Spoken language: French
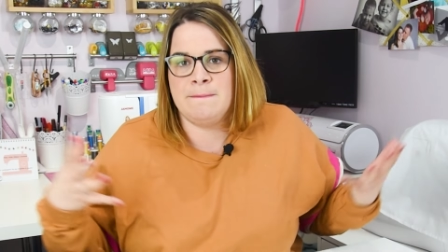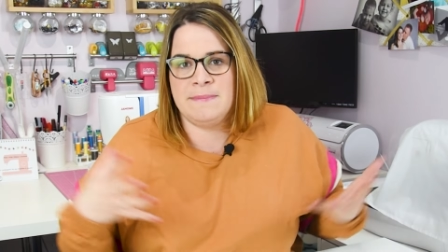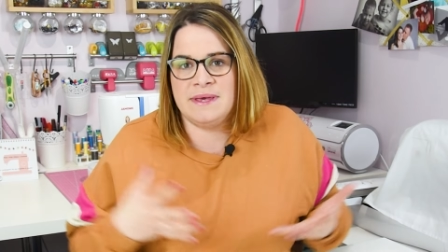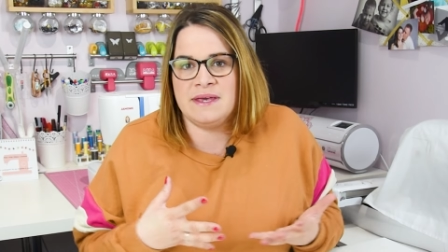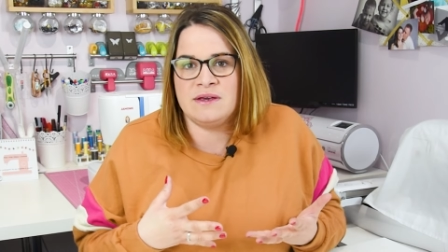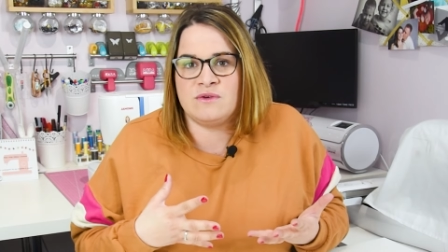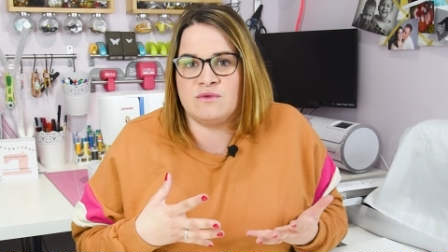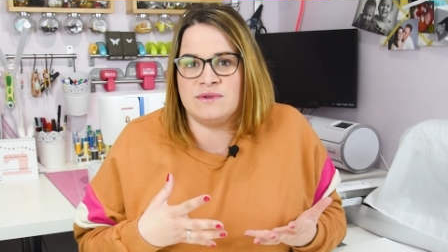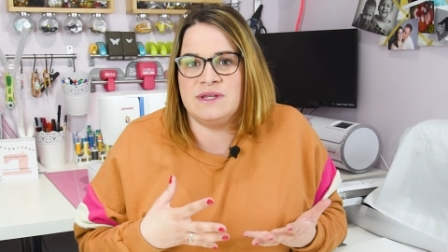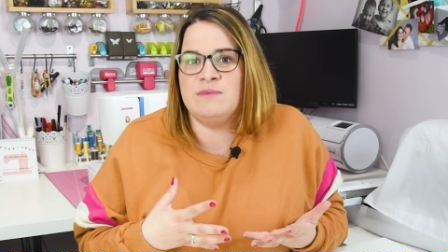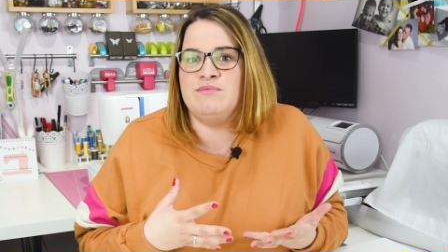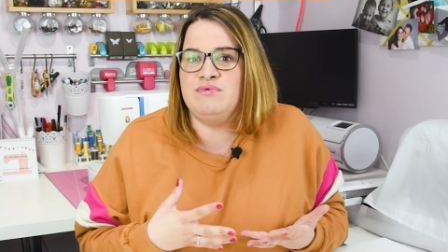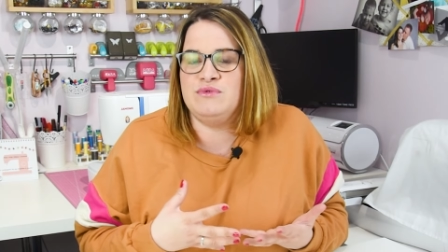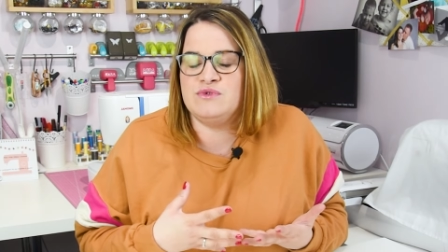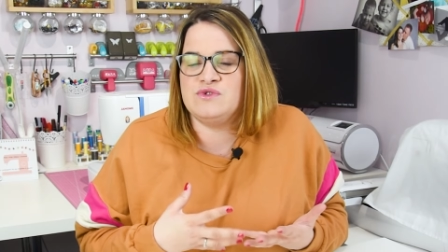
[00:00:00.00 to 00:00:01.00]
mais qu'on
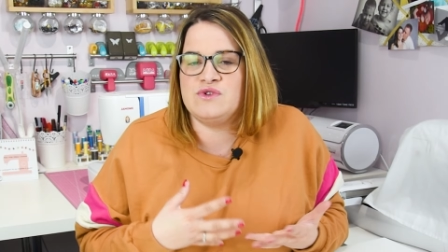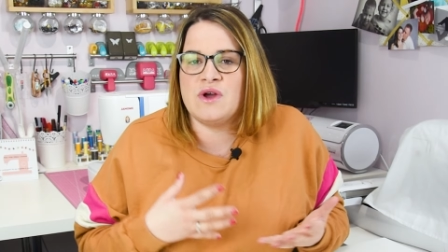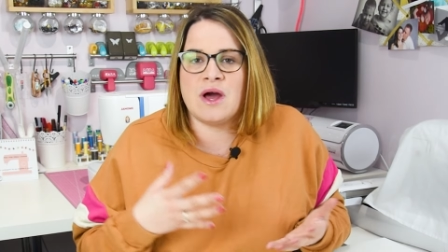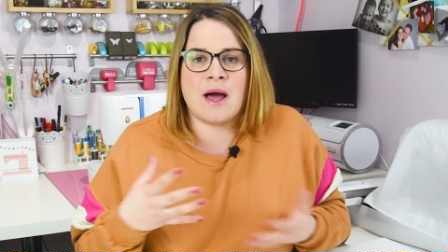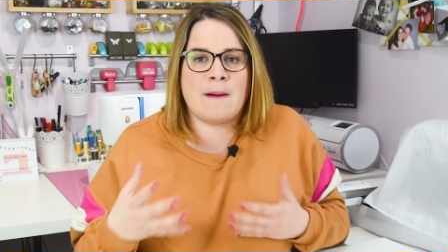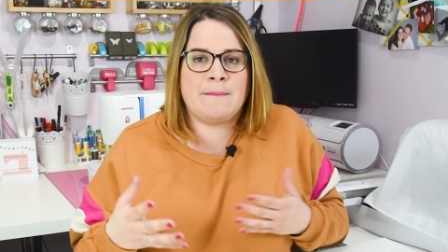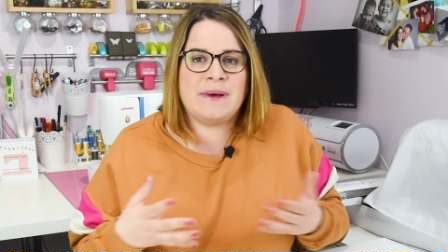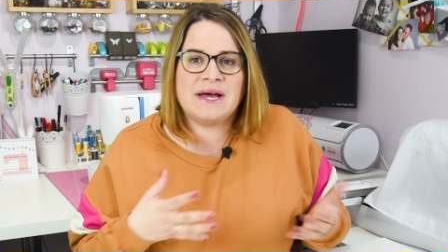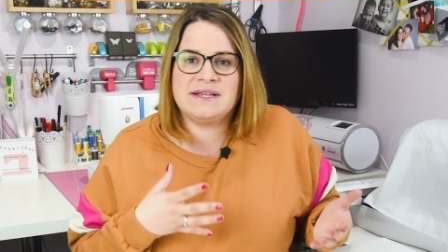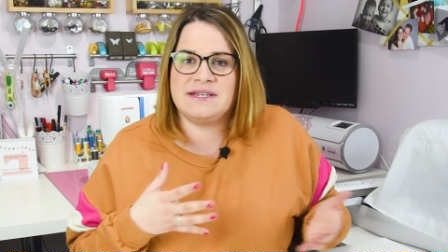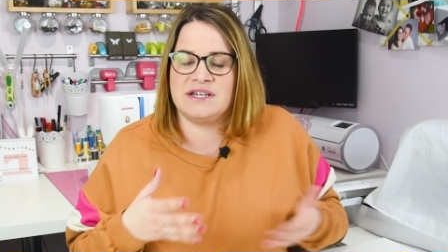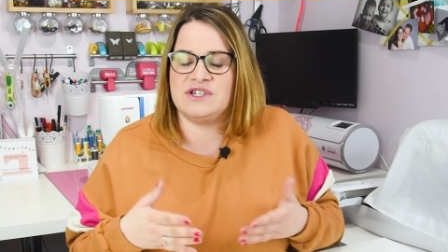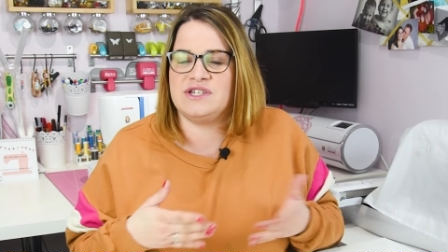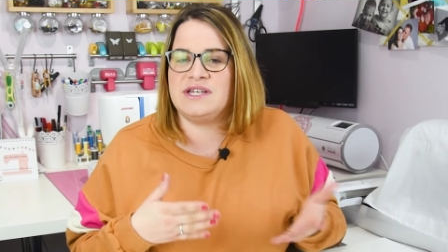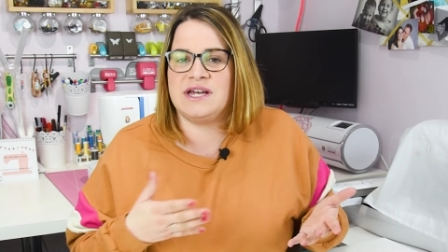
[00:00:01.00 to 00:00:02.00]
est plusieurs à
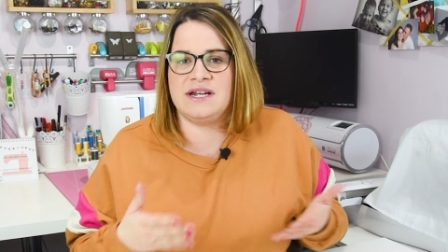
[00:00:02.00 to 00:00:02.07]
partager,